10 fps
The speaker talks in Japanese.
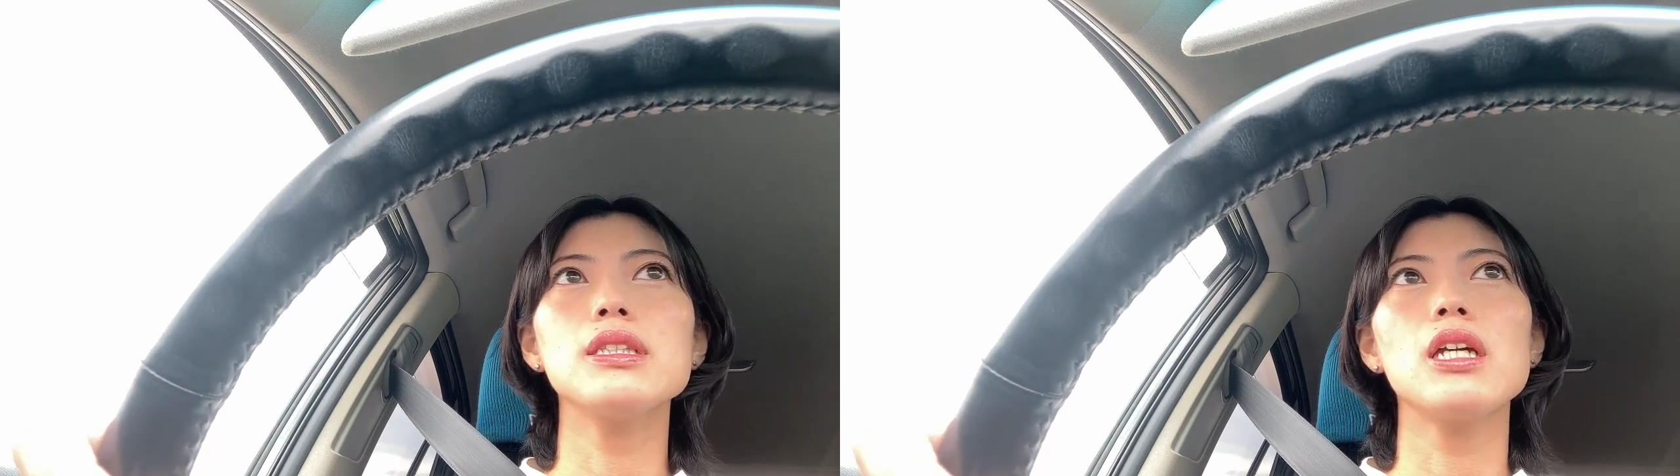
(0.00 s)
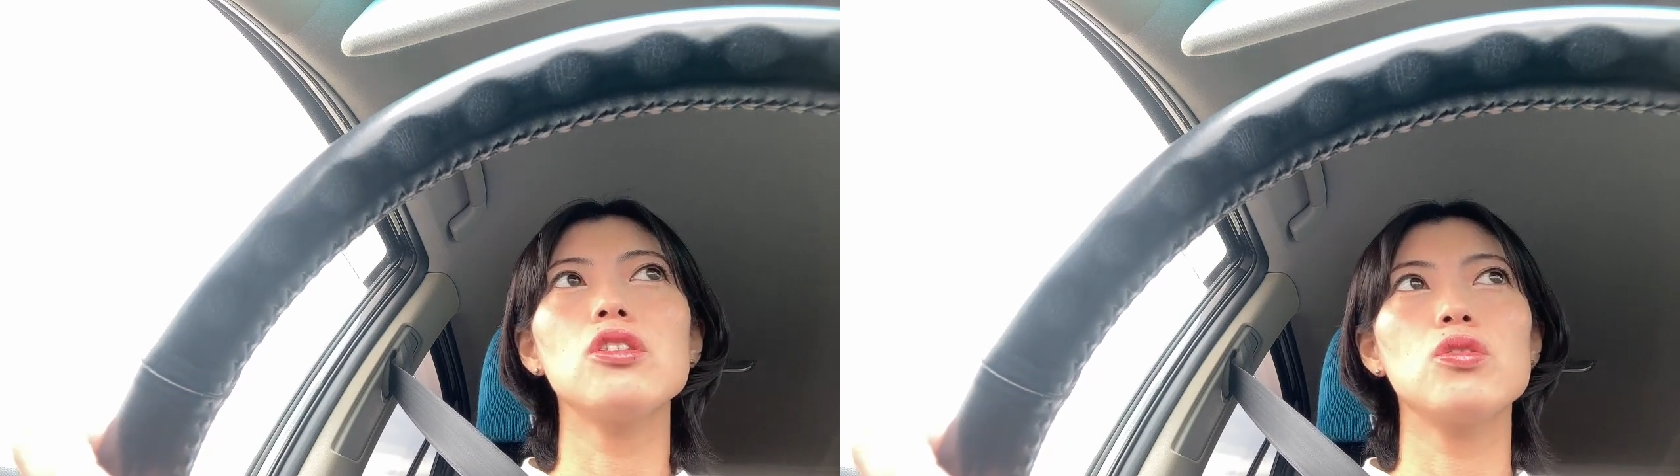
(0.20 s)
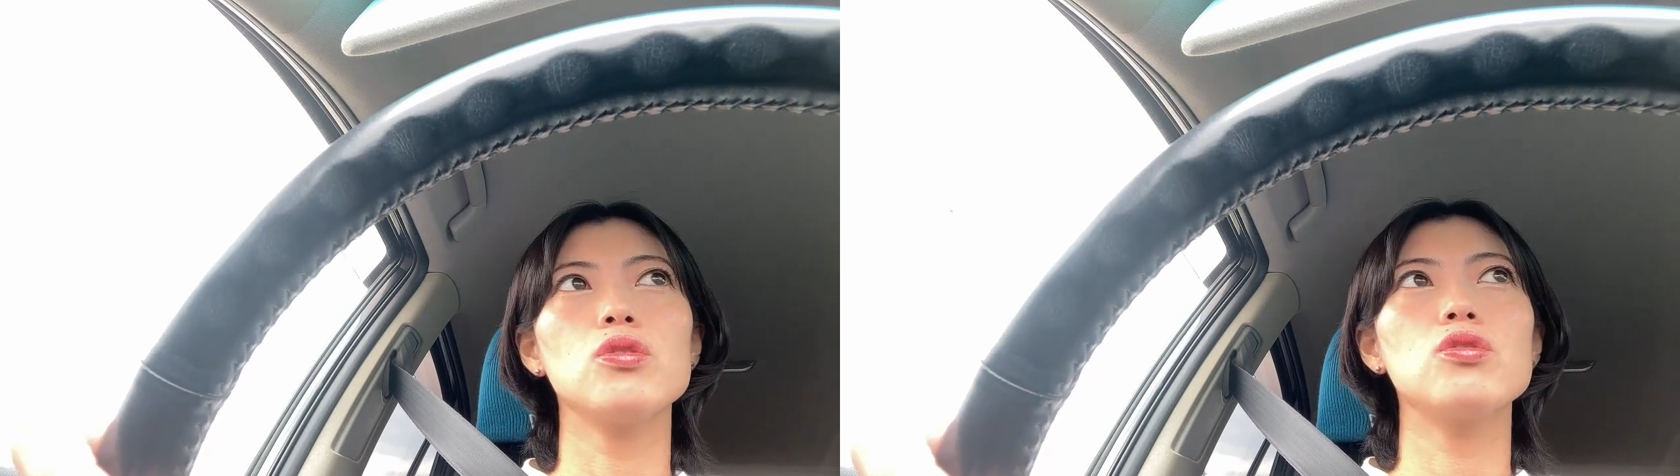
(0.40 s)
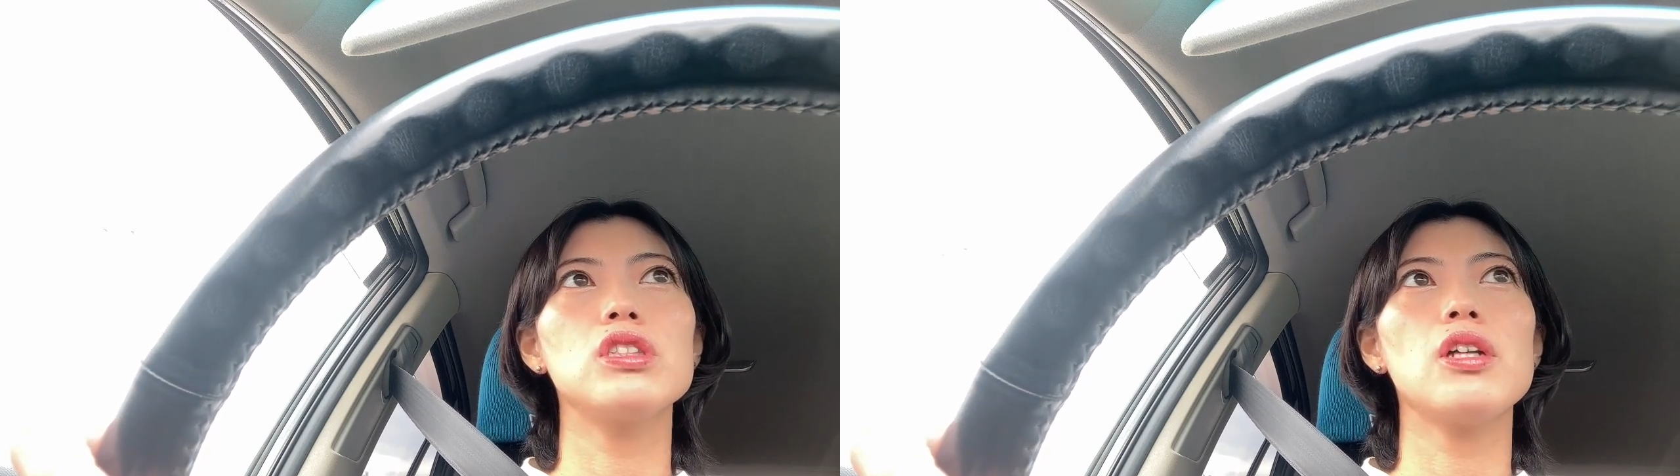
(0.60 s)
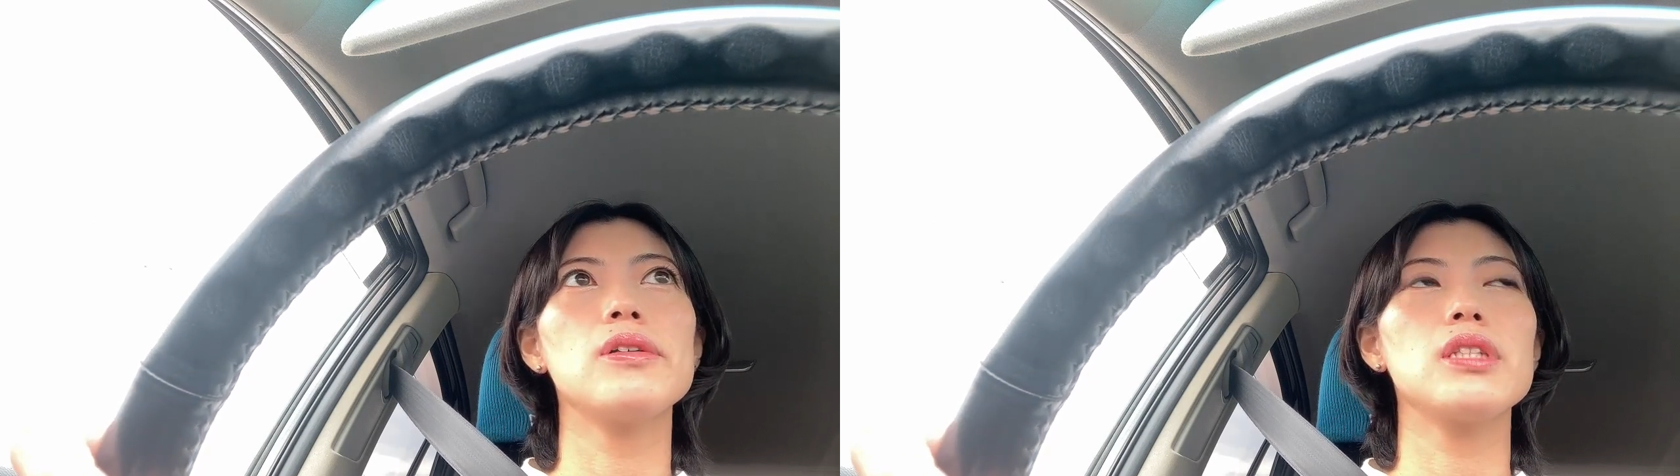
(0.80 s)
最初の打
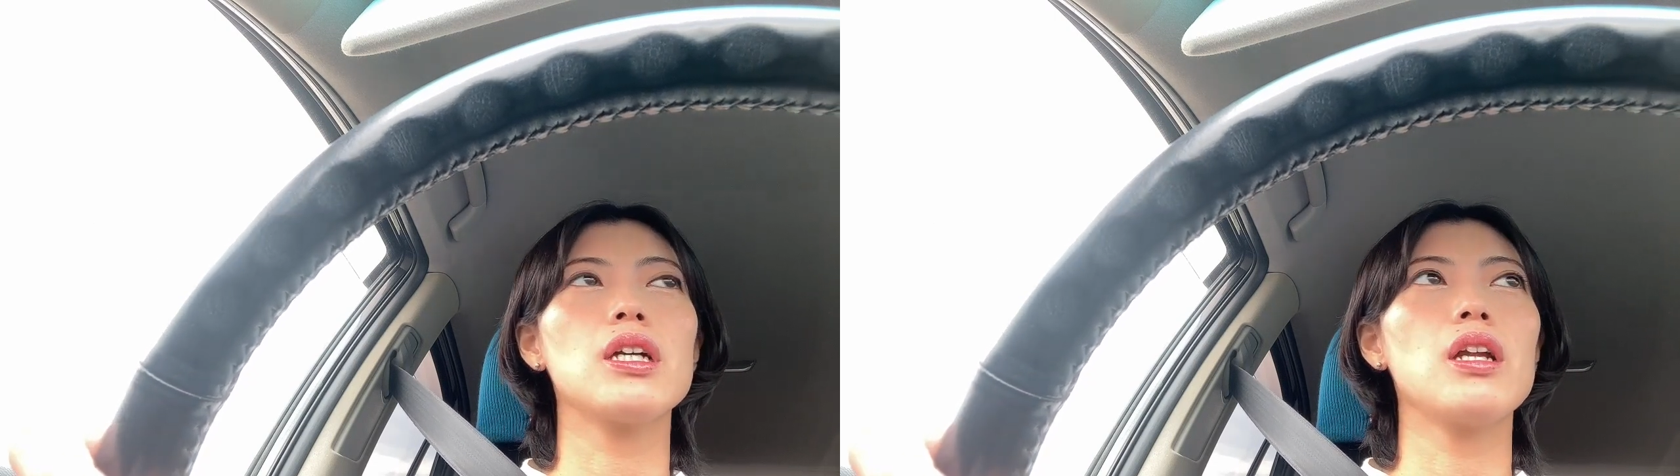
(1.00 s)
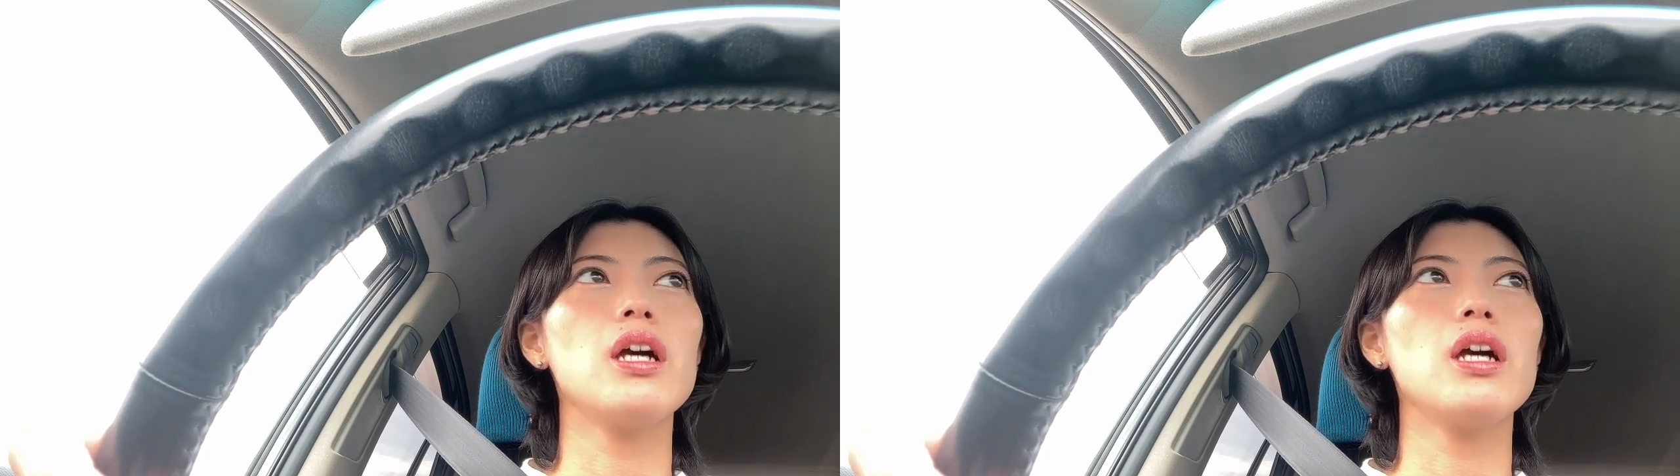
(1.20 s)
ち合わせか